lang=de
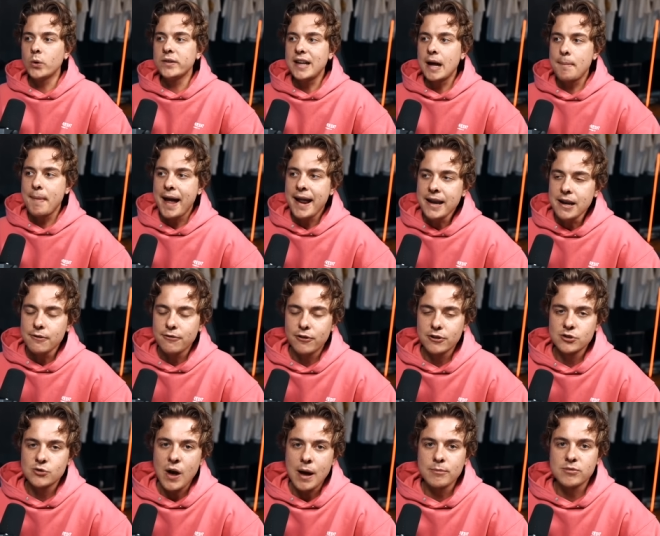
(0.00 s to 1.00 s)
Und am Ende Ende
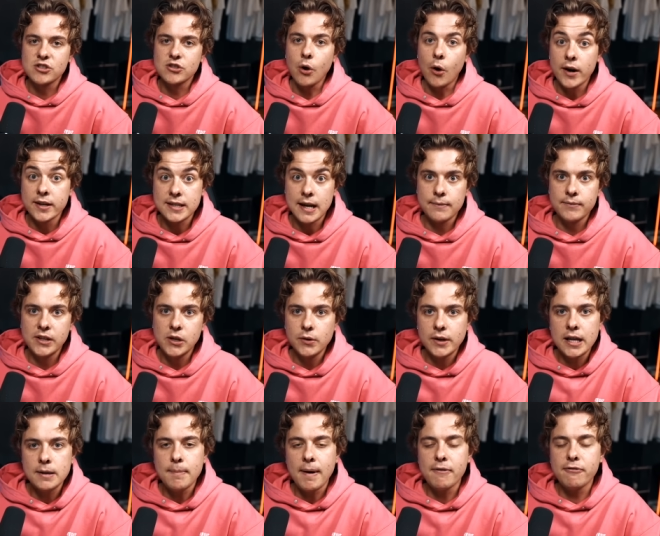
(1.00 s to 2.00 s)
von so einem Storytime-Video
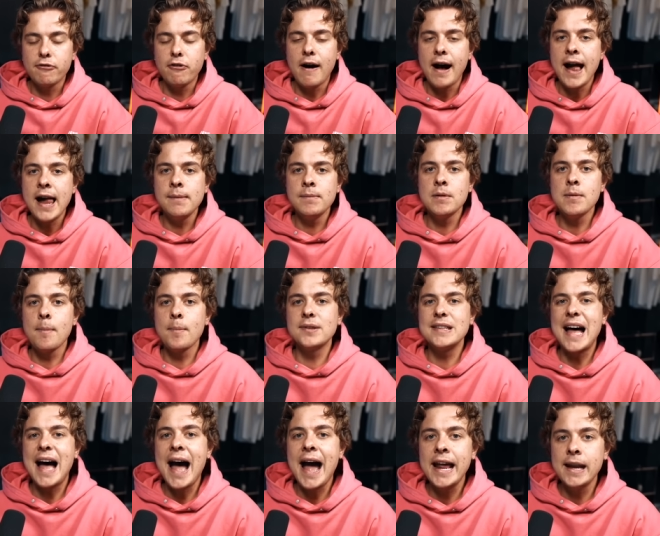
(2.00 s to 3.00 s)
geht man vor allem immer mit
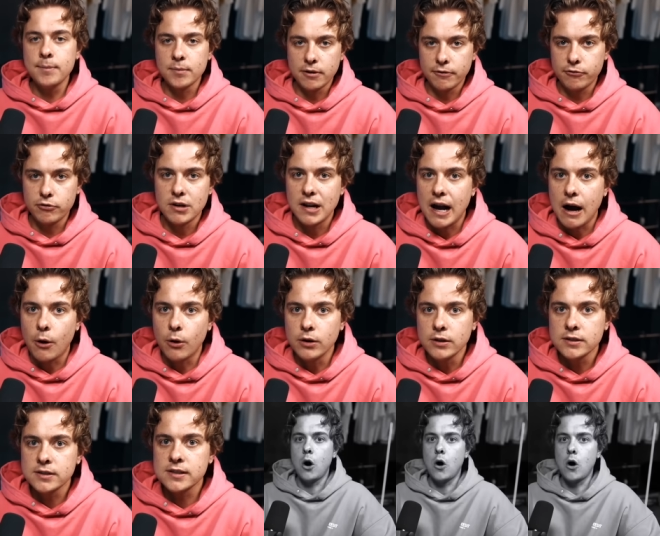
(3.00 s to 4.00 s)
einem Gefühl
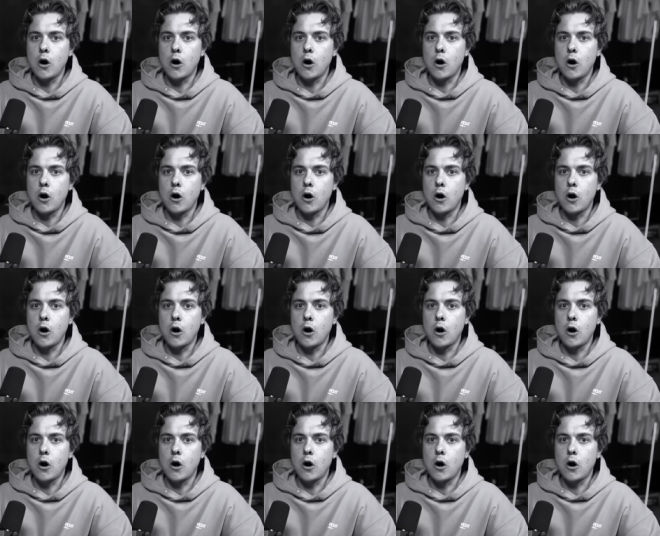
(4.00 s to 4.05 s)
raus.